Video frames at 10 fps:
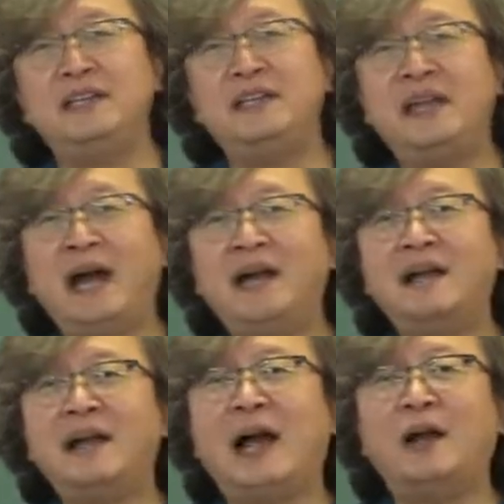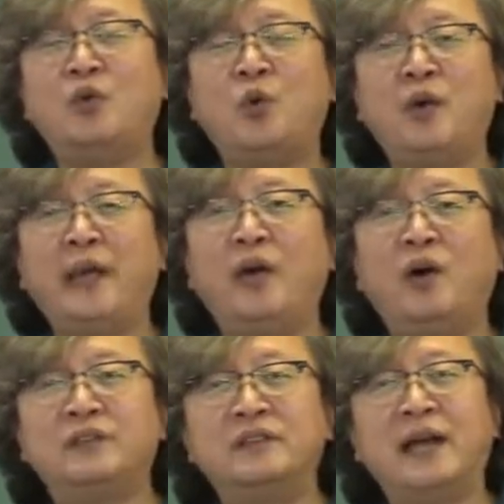1항 각호의
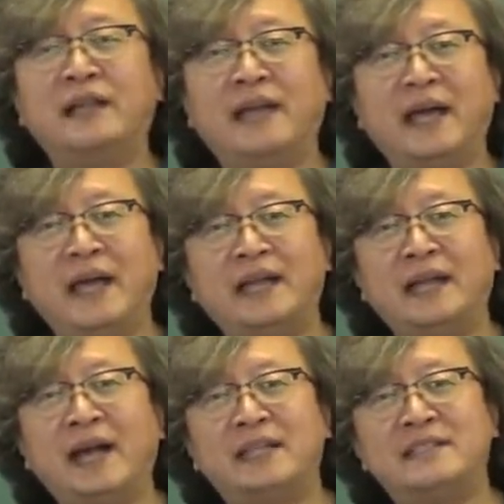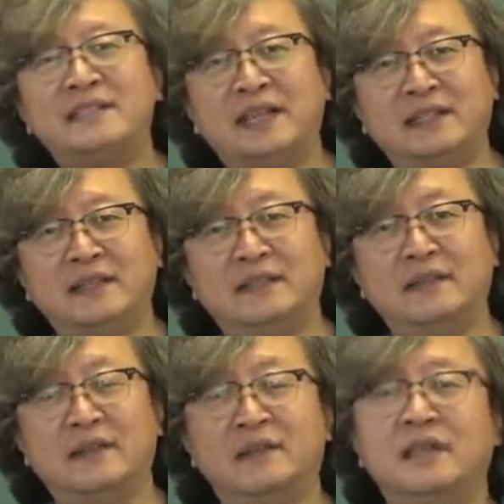어느 하나에 해당하는 자는
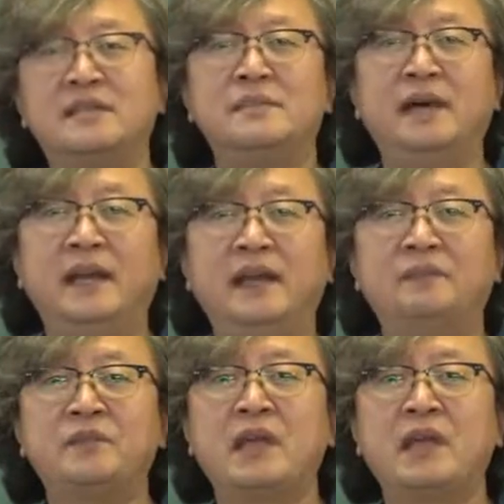다시 말해